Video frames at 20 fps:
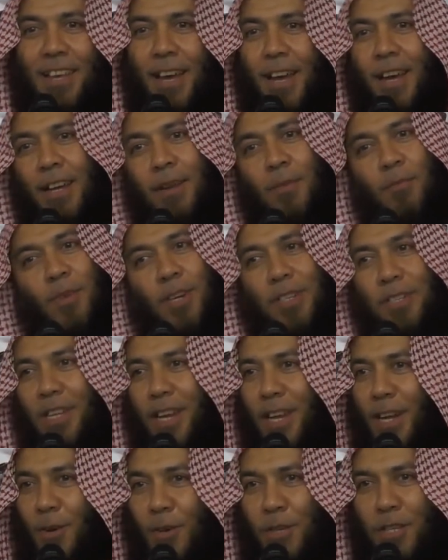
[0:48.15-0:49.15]
احنا ايش
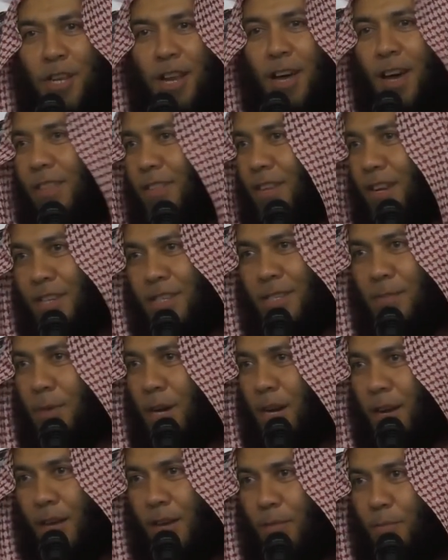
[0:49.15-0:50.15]
لنا وش هذه
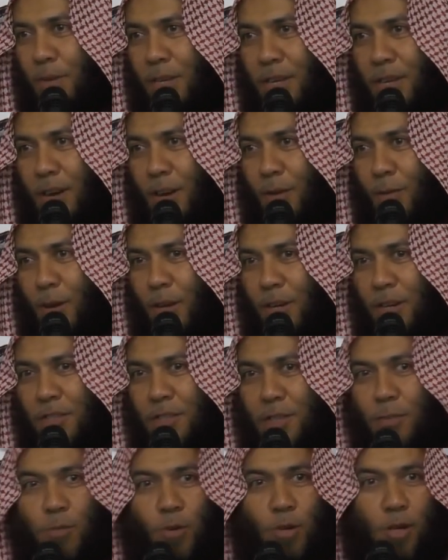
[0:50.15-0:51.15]
الاسماء الغربيه يا اخواننا
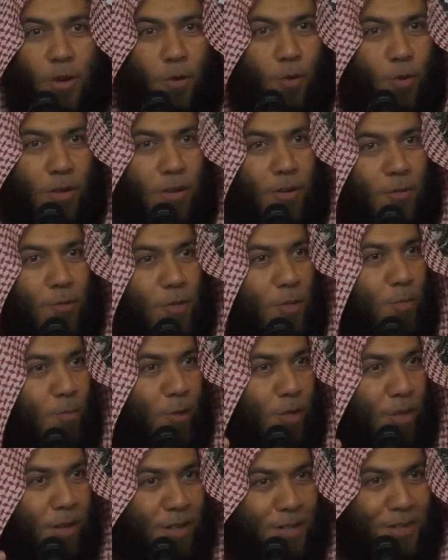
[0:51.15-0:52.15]
جيبوا لنا كونان
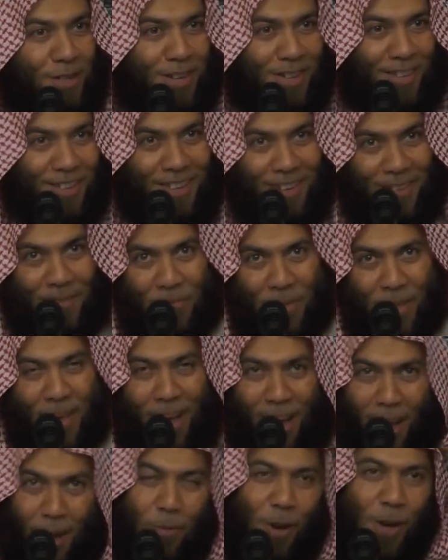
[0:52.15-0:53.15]
وجيبوا لنا الاشياء ذي
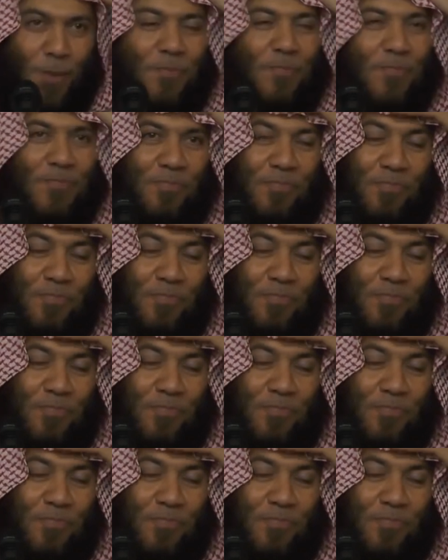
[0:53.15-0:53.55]
المهم